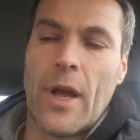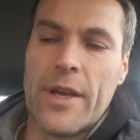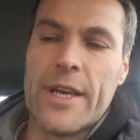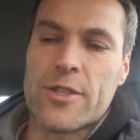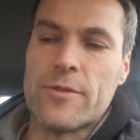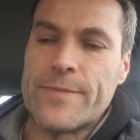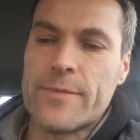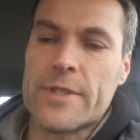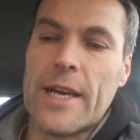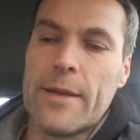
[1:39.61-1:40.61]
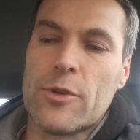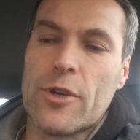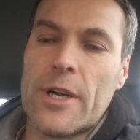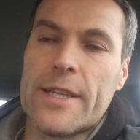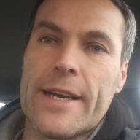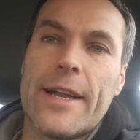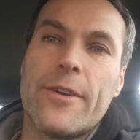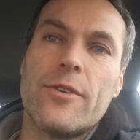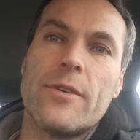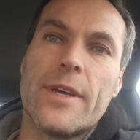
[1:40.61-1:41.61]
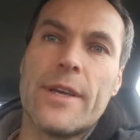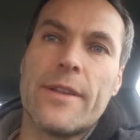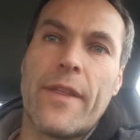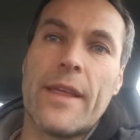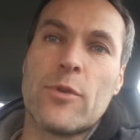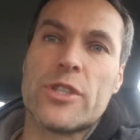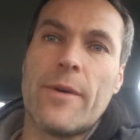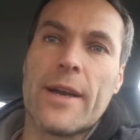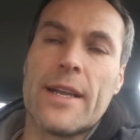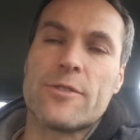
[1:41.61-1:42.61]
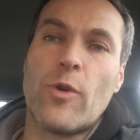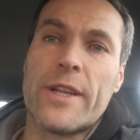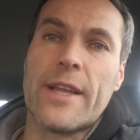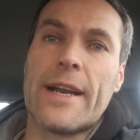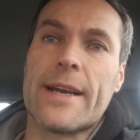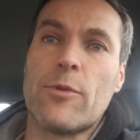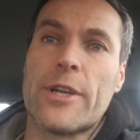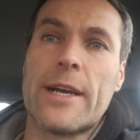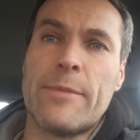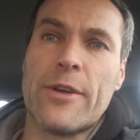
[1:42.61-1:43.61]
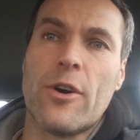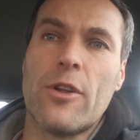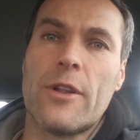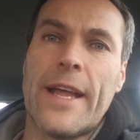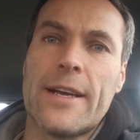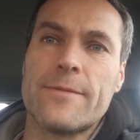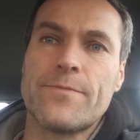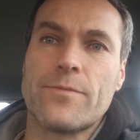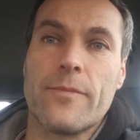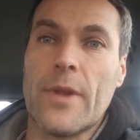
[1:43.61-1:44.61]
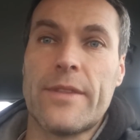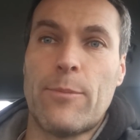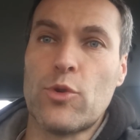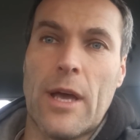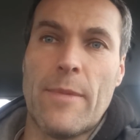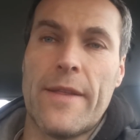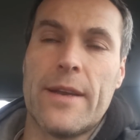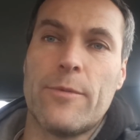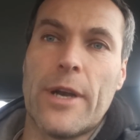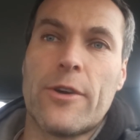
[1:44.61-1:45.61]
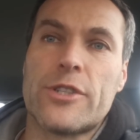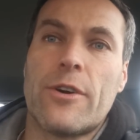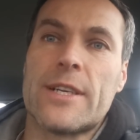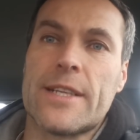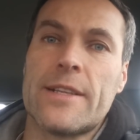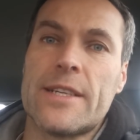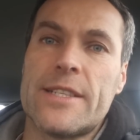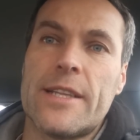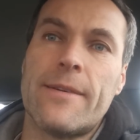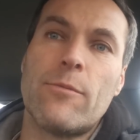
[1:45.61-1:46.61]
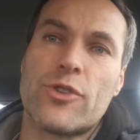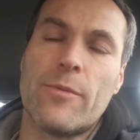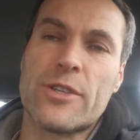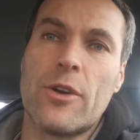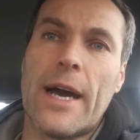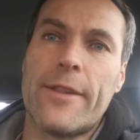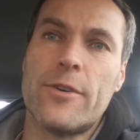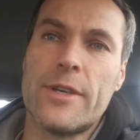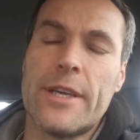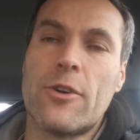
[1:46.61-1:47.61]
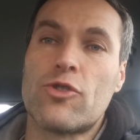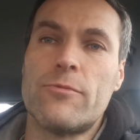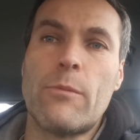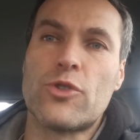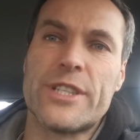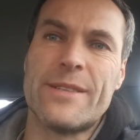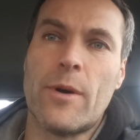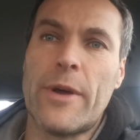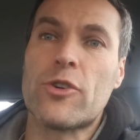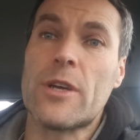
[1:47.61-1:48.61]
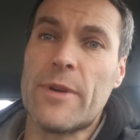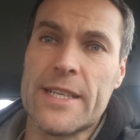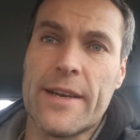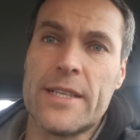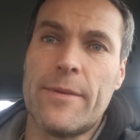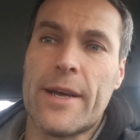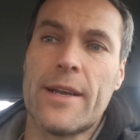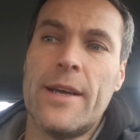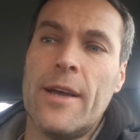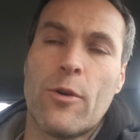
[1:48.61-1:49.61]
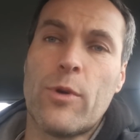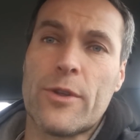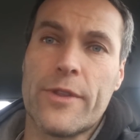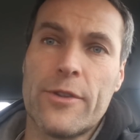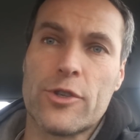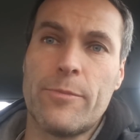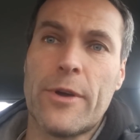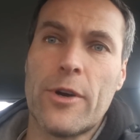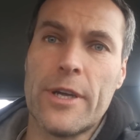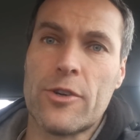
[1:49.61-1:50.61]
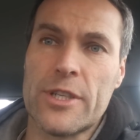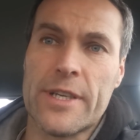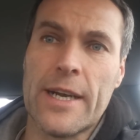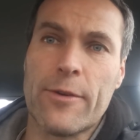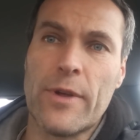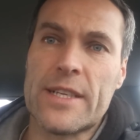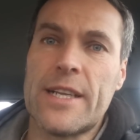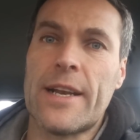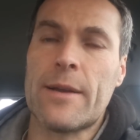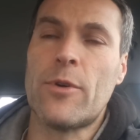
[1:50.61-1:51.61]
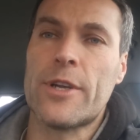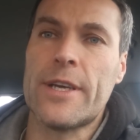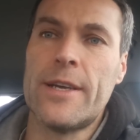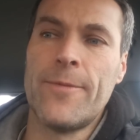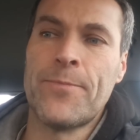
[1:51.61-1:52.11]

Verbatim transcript: Y eso, salimos con el terrano, eh, decidimos llevar las 40 en el remolque que me dejó Doldán, de puta madre, porque el coche con las 37 va mucho más holgado y consume muchísimo menos, a pesar de llevar 400 y pico kilos entre las ruedas y el remolque,